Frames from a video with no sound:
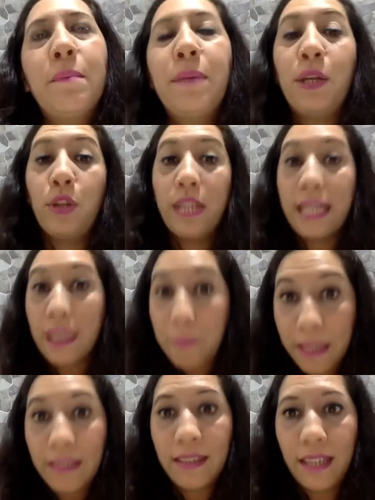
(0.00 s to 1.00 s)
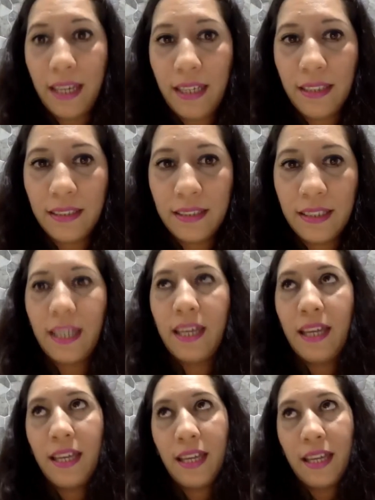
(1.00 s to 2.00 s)
pero de repente,
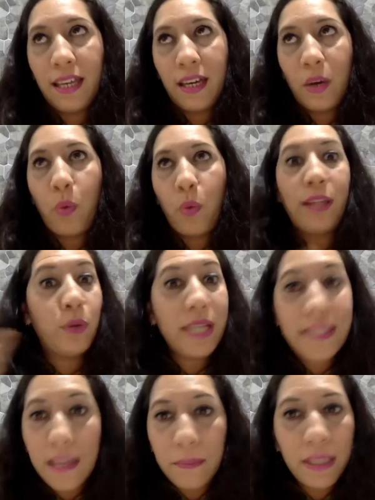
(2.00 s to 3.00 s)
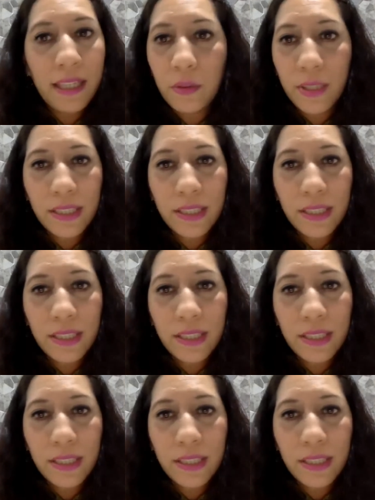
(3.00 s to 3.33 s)
cuando esa amiga no